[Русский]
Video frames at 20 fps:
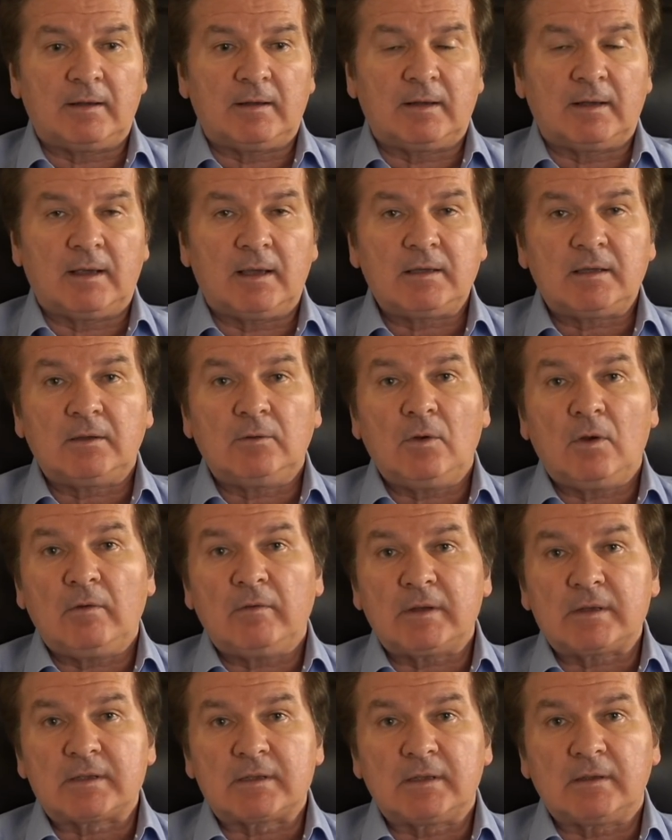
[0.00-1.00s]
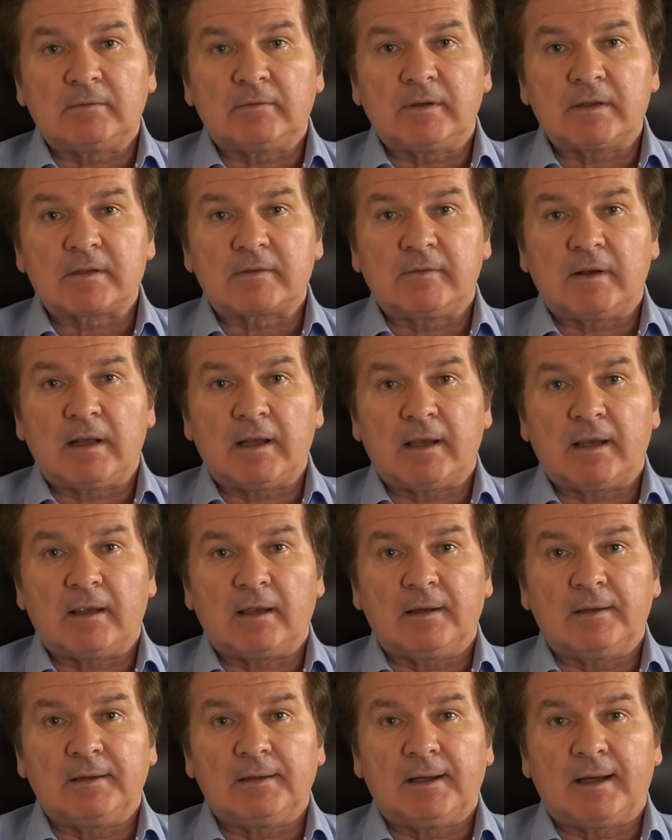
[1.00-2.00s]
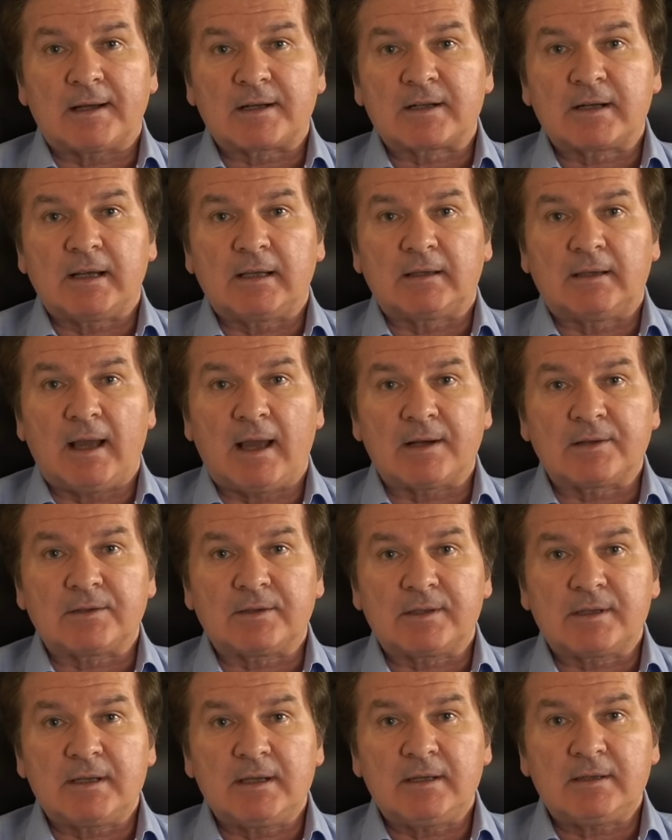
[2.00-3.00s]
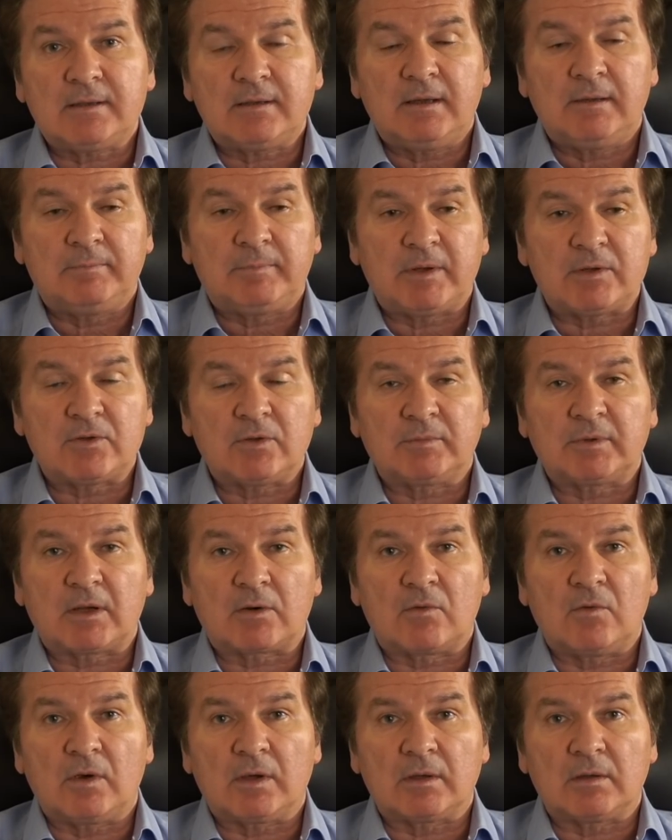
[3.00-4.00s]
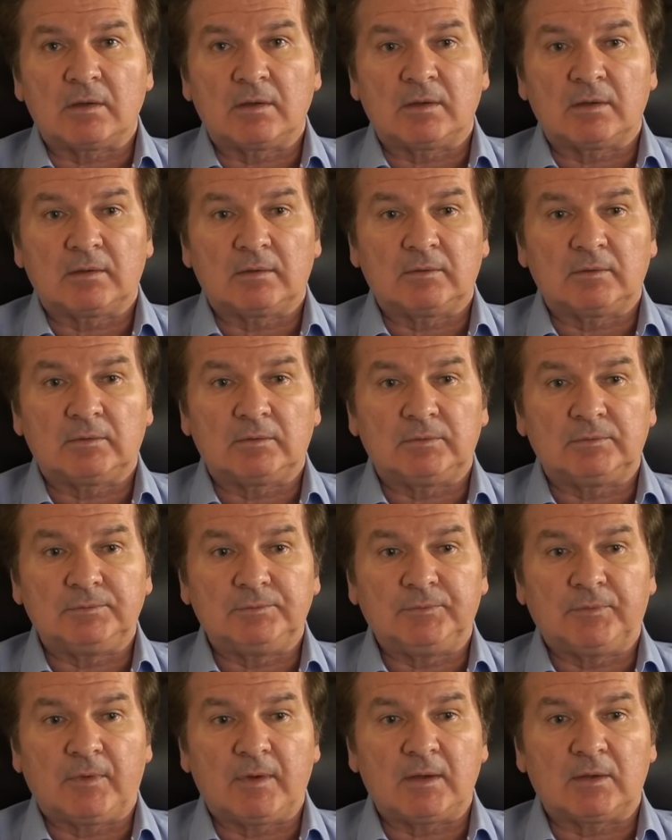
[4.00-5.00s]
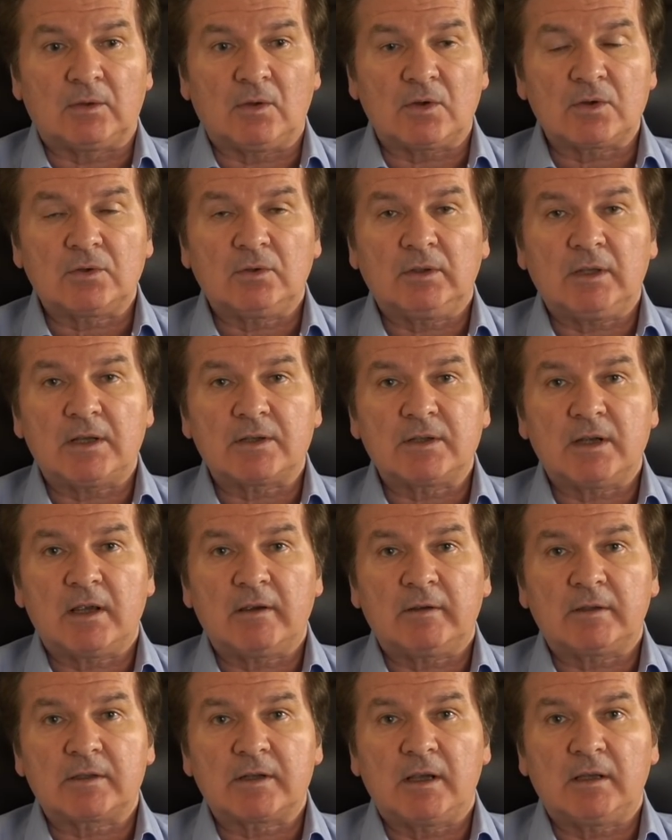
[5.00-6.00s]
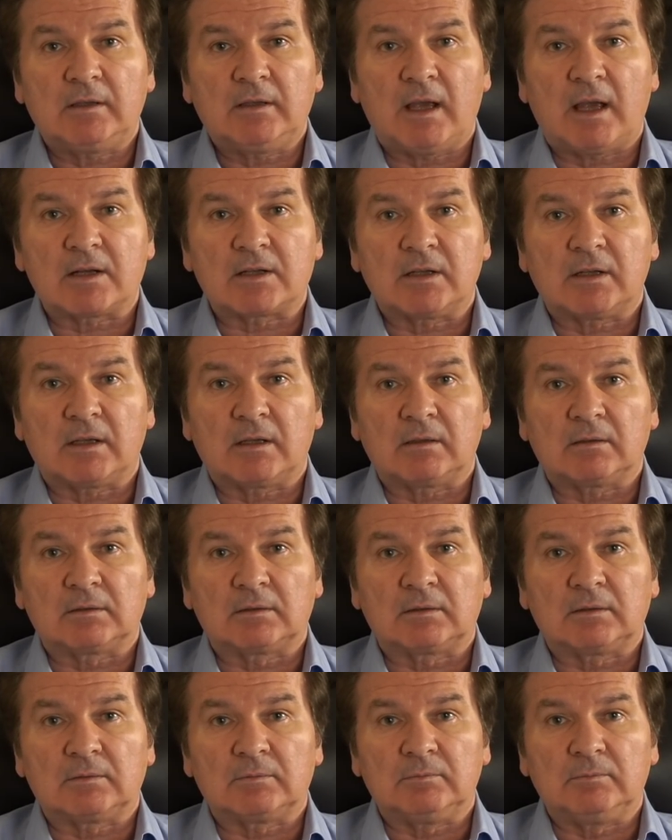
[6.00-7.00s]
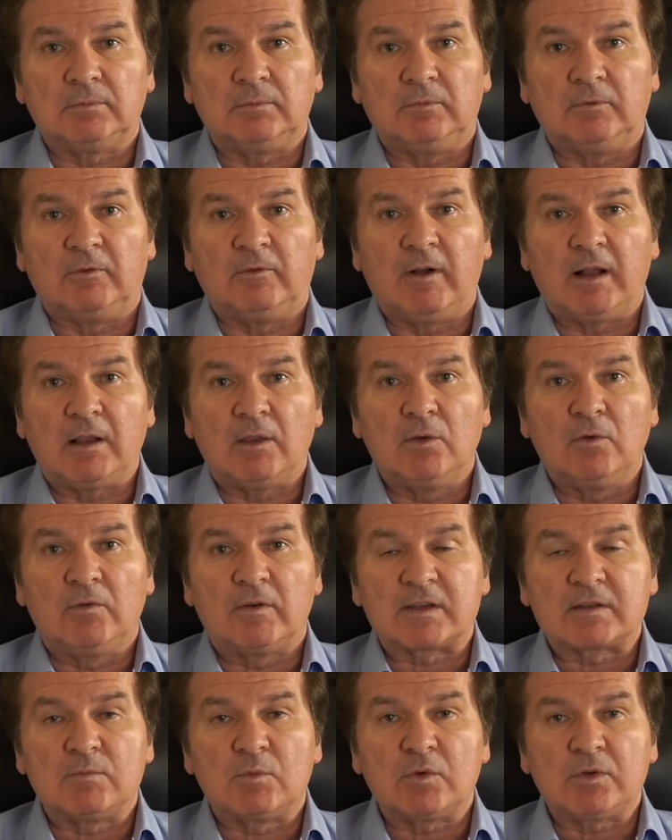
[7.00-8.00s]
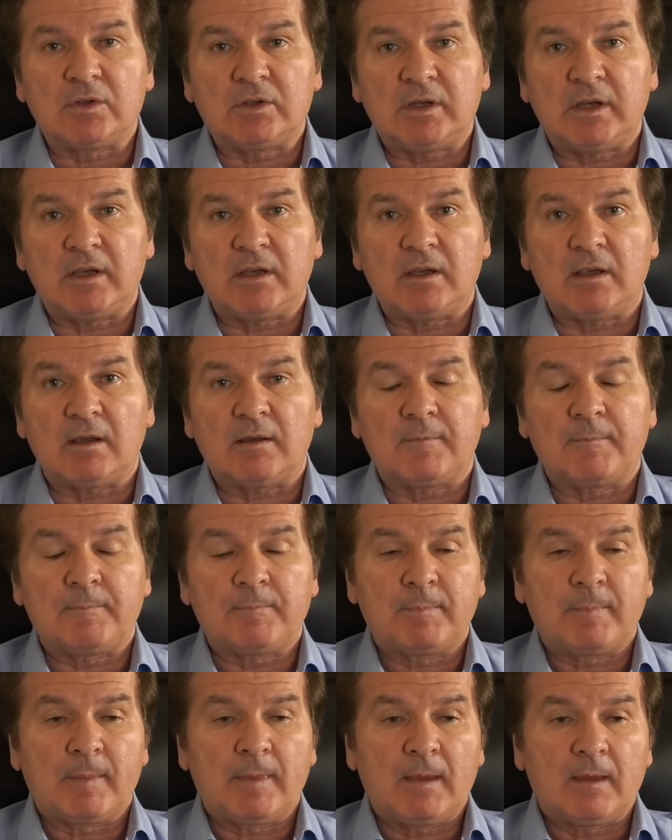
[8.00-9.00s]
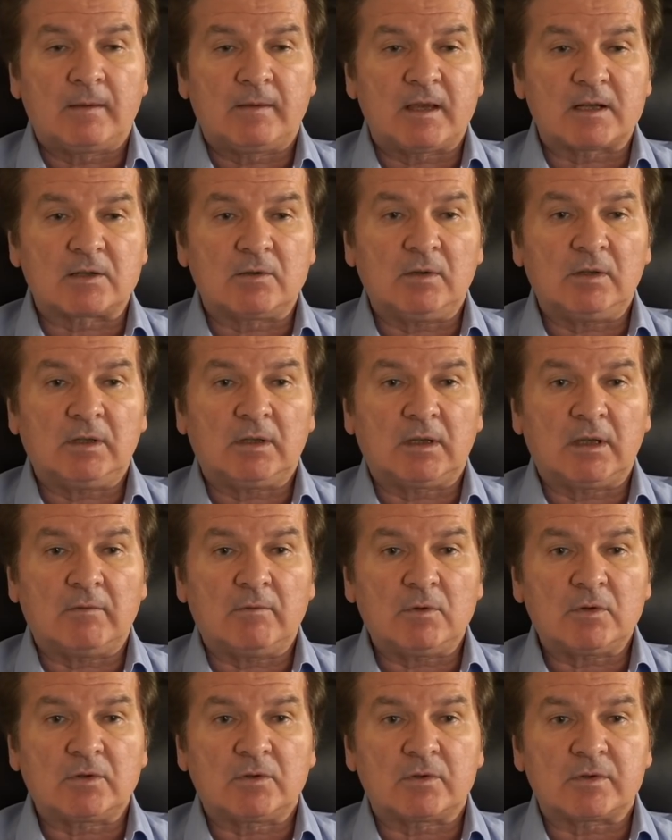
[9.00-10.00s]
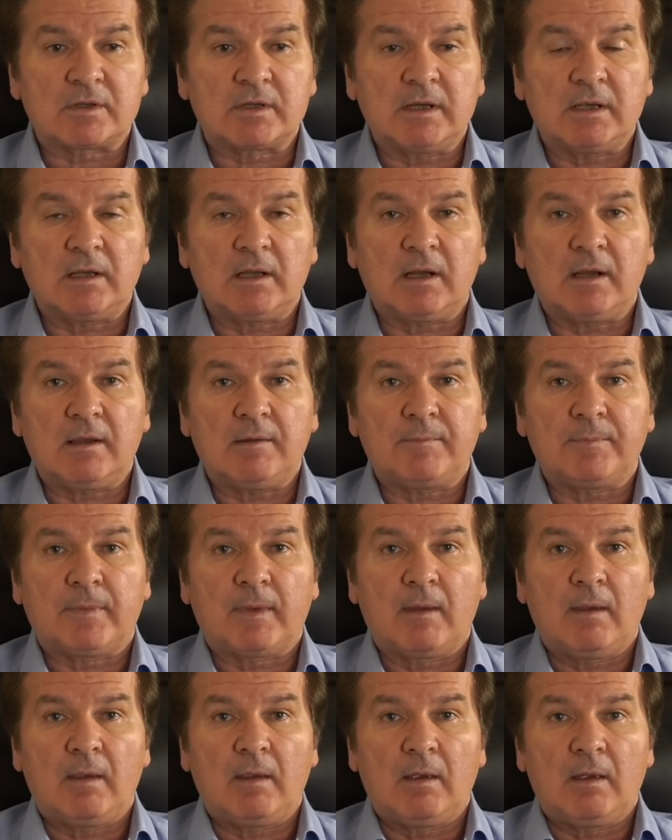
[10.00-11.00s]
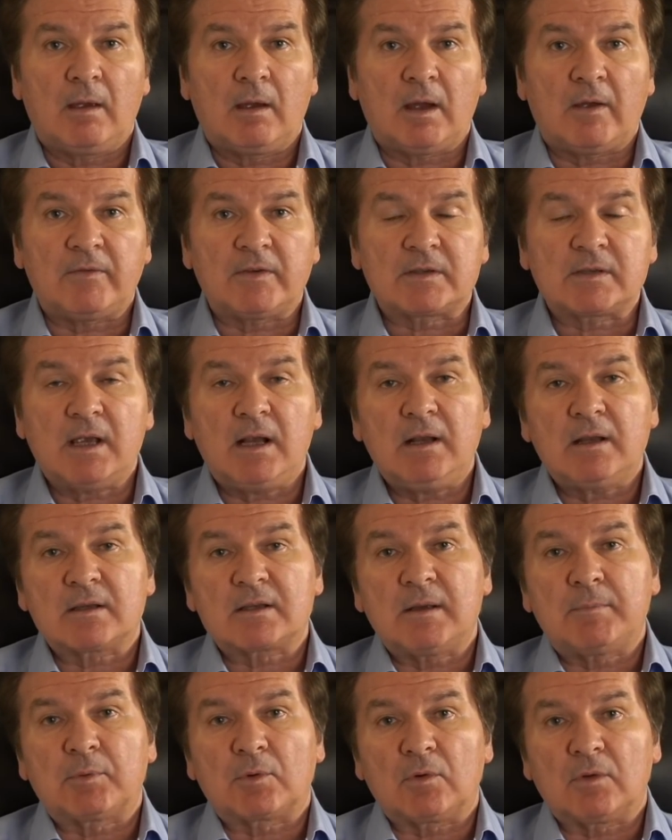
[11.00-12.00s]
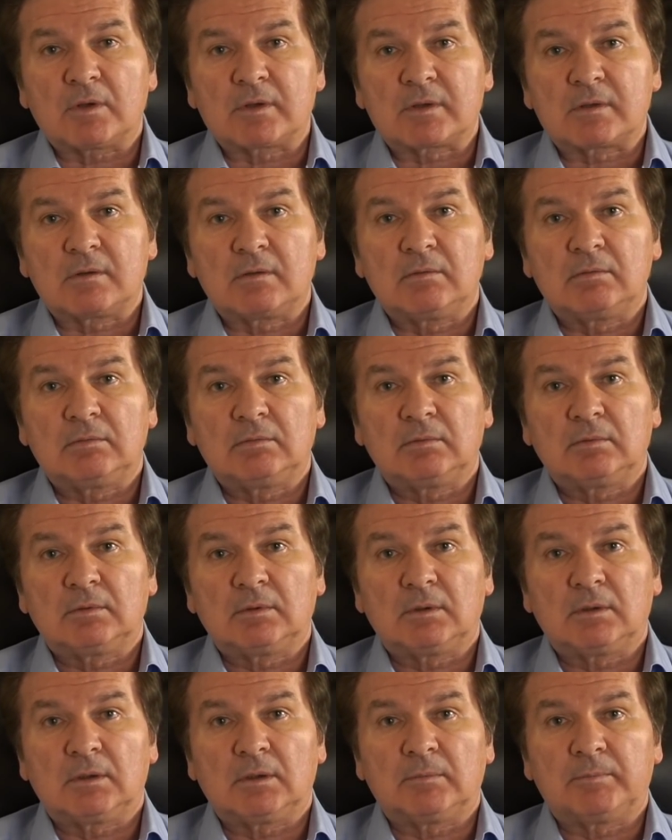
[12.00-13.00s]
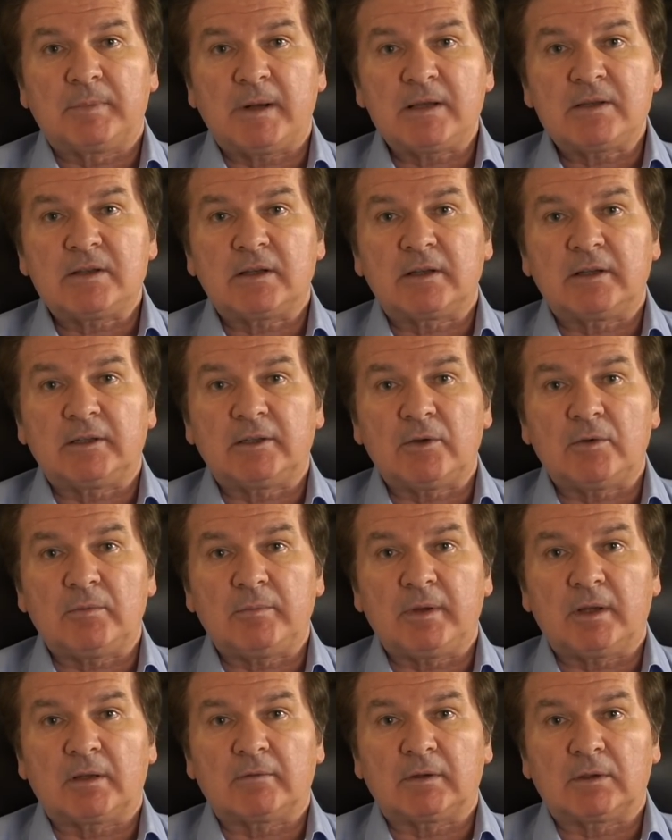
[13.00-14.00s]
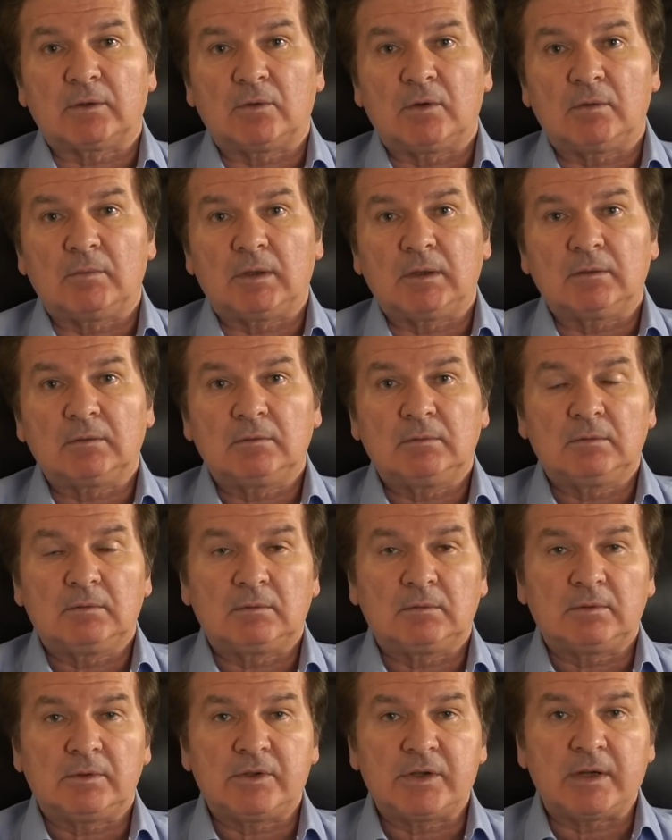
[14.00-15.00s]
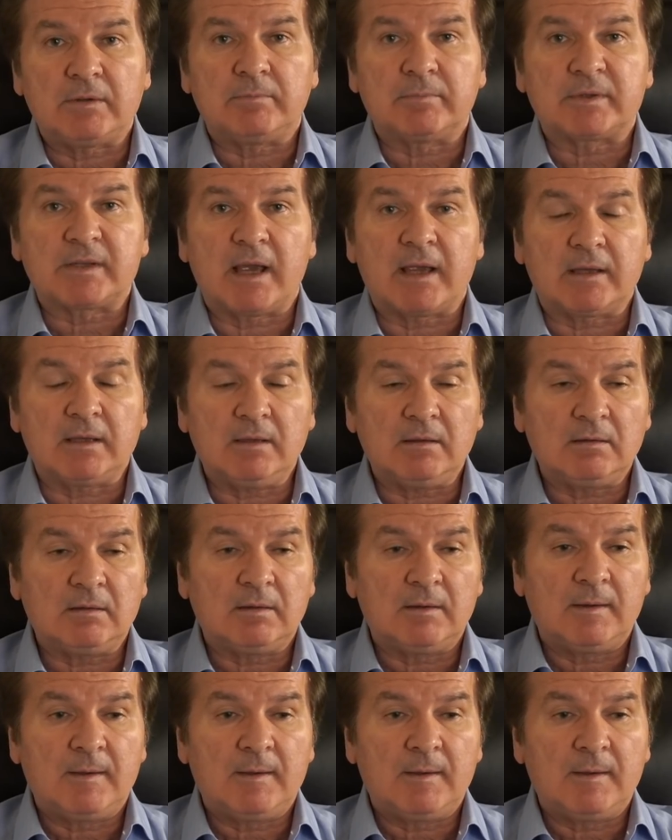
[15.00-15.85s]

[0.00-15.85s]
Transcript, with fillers: Эти новости вызвали ажиотаж здесь, причем такой не то что даже ажиотаж, а волну возмущения. Дошло до того, что сделали официальный запрос э, пресс-секретарю Белого дома Джейн Псаки